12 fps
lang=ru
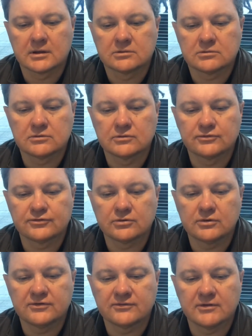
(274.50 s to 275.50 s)

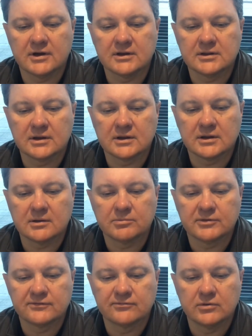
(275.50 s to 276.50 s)
трудоустройства, это нам
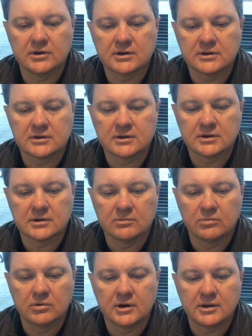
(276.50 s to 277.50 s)
позволит э,
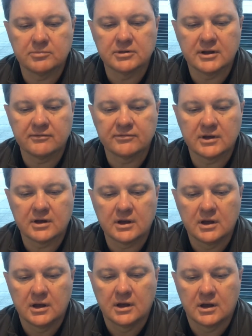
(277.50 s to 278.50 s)
более плавно
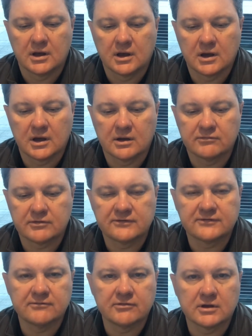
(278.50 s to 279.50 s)
а,
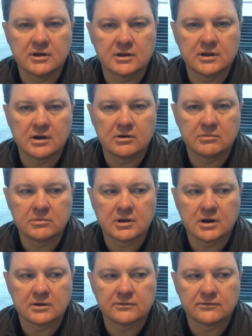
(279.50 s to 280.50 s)
врасти в региональную
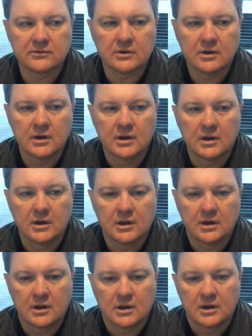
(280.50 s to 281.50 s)
миграцию.
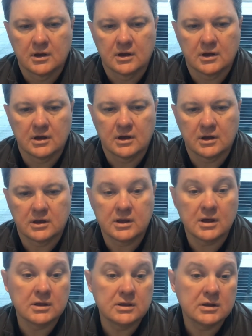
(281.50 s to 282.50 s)
А,
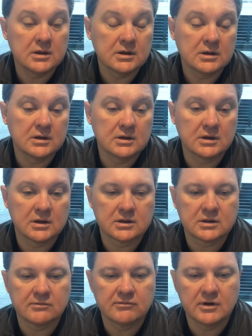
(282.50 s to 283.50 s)
я не
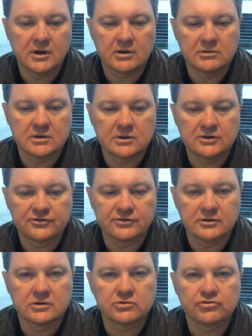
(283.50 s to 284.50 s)
оставляю надежды
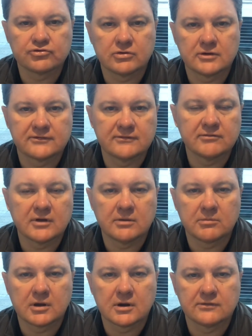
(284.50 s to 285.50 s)
на то, что основная
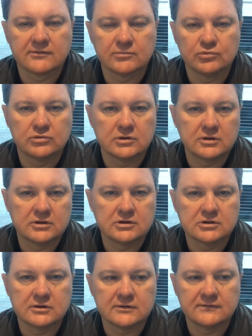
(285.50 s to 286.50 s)
миграция будет идти
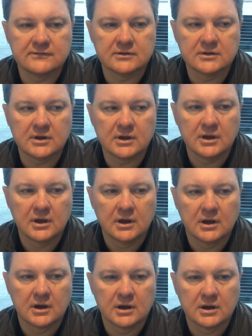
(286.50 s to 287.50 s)
через Сидней,
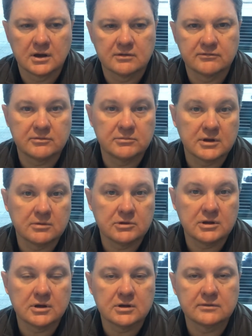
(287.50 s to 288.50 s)
а, времена
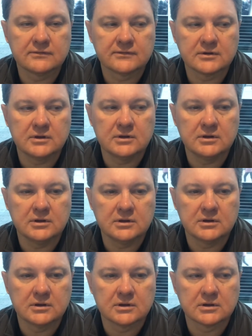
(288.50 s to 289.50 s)
меняются,
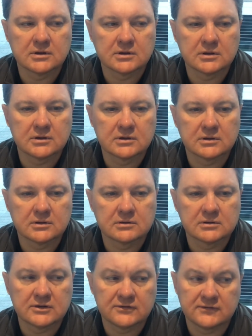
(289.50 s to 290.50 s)
и э,
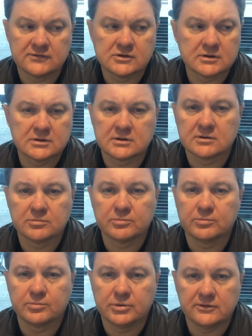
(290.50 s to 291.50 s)
даже сейчас это,
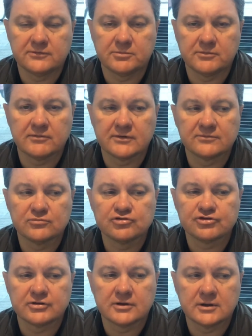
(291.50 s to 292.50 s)
в принципе,
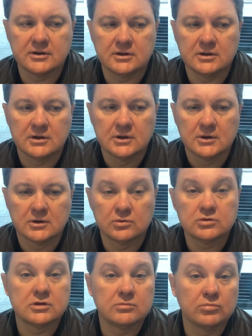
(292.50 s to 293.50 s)
возможно, и
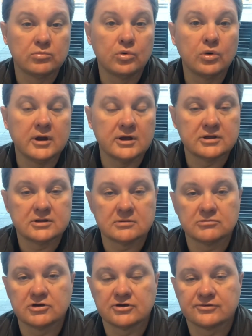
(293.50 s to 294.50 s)
очень более
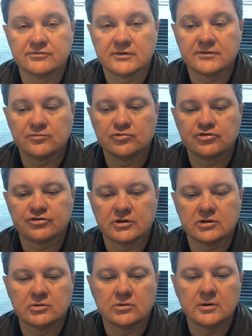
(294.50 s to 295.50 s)
чем даже возможно,
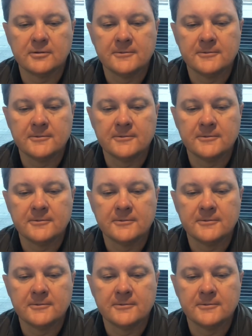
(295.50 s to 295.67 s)
но